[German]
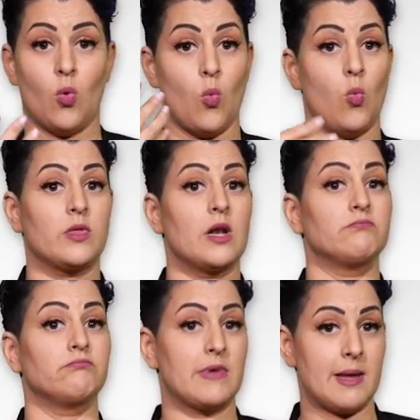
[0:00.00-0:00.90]

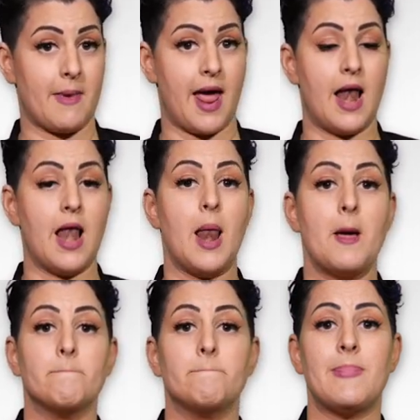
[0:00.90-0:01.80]
bauinspektorat at
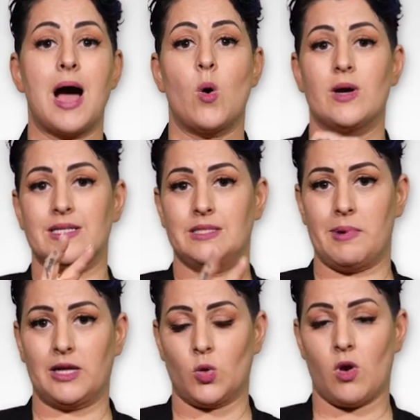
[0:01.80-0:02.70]

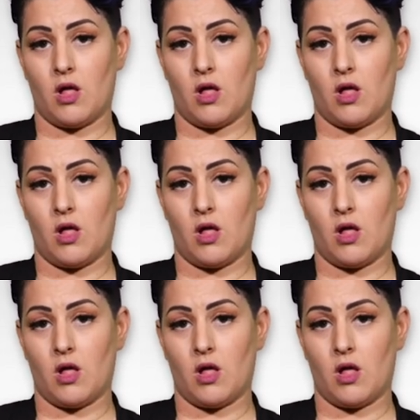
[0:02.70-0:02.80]
bern.ch.